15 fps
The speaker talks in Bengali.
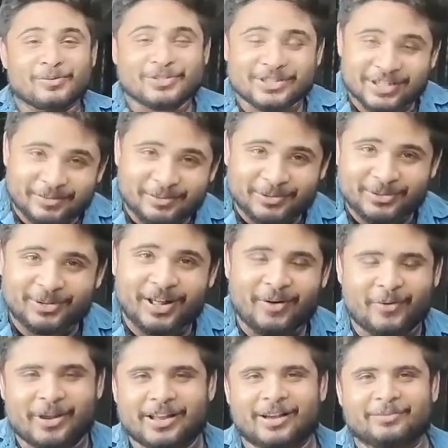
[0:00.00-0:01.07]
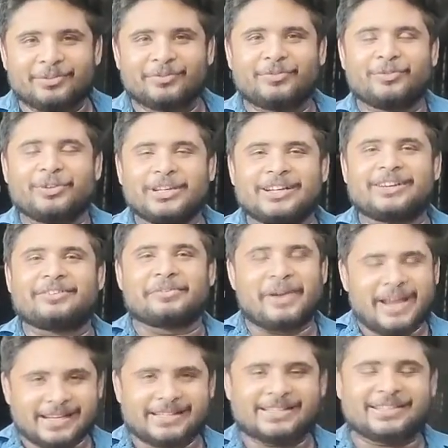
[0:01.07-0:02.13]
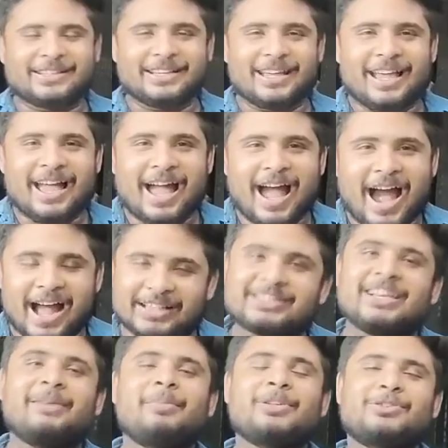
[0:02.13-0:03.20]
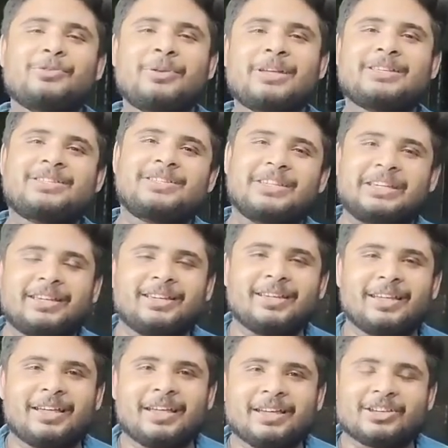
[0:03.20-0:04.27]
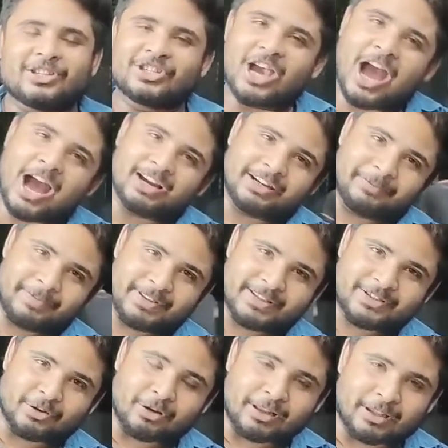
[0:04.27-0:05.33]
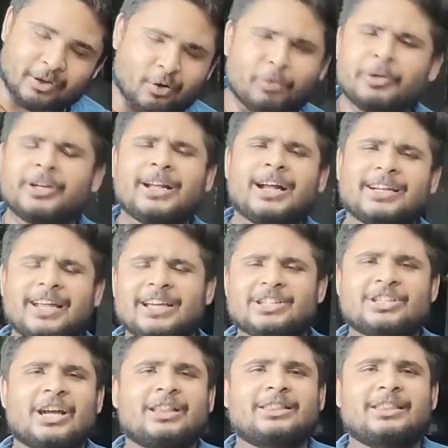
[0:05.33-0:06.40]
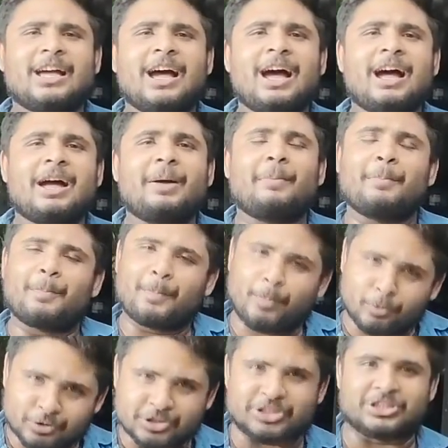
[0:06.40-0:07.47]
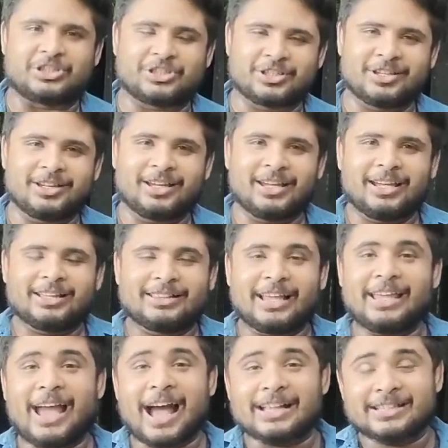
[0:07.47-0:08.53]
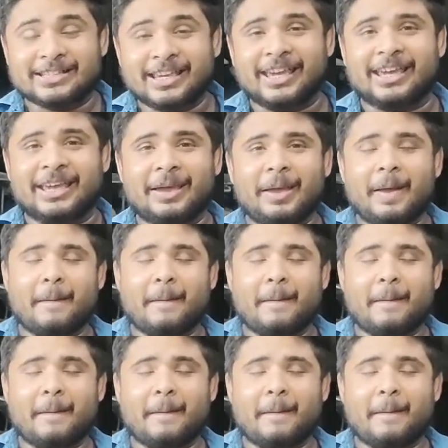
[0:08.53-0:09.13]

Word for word: নমস্কার বন্ধুরা ওয়েলকাম টু ফুডি গ্রেট আজকে আমরা চলে এসেছি সাহা টিফিন স্টলে ঘড়ির কাটায় সাতটা পঁচিশ তাই আজকে